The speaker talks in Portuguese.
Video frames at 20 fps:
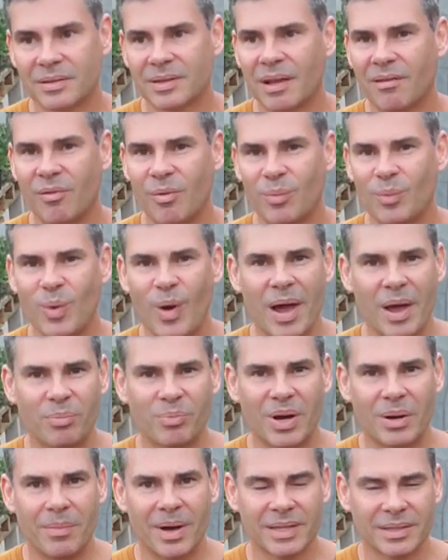estava numa
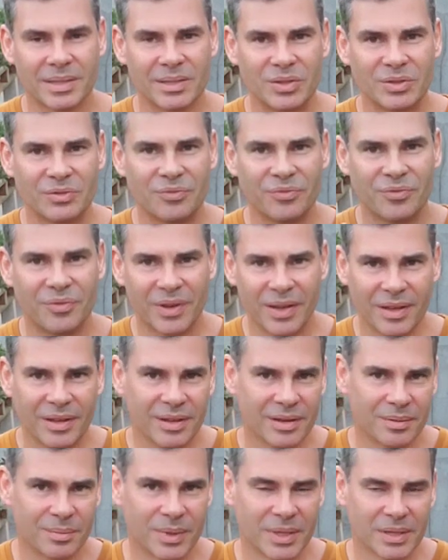época bastante
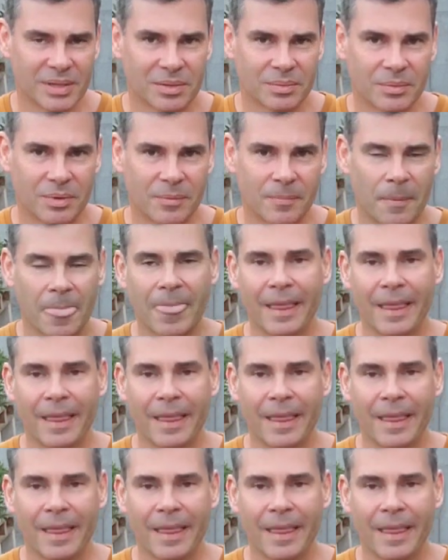fria mesmo.